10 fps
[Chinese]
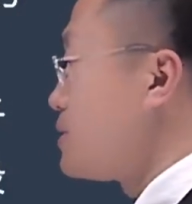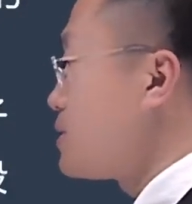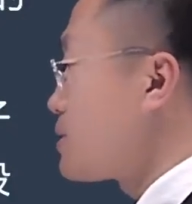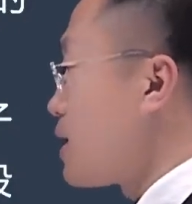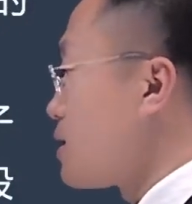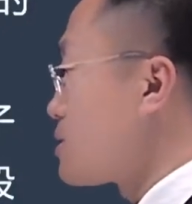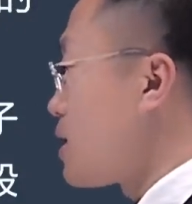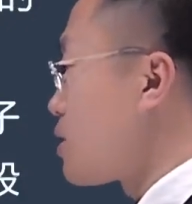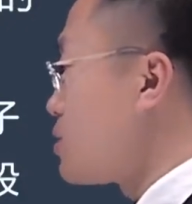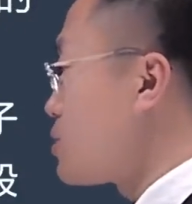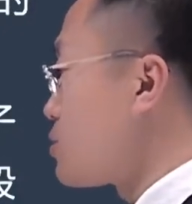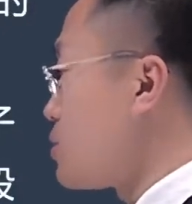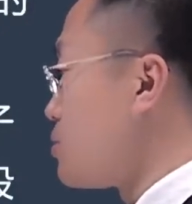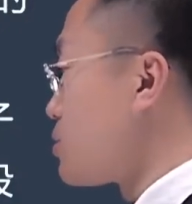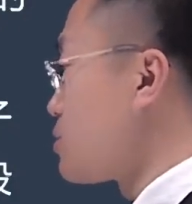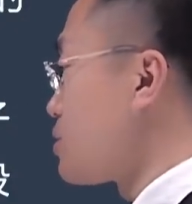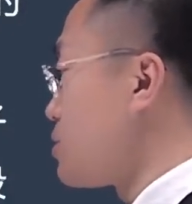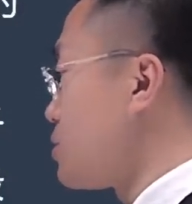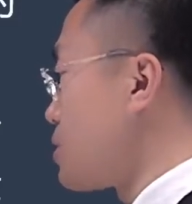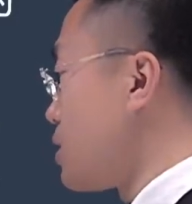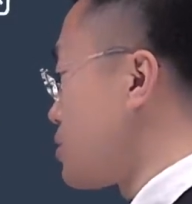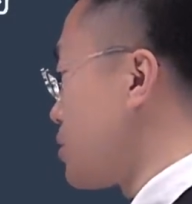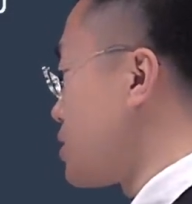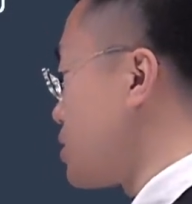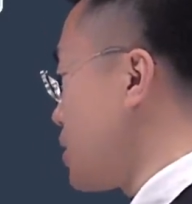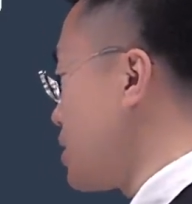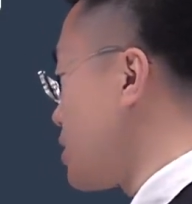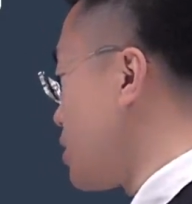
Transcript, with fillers: 应当在归属于母公司的所有者权益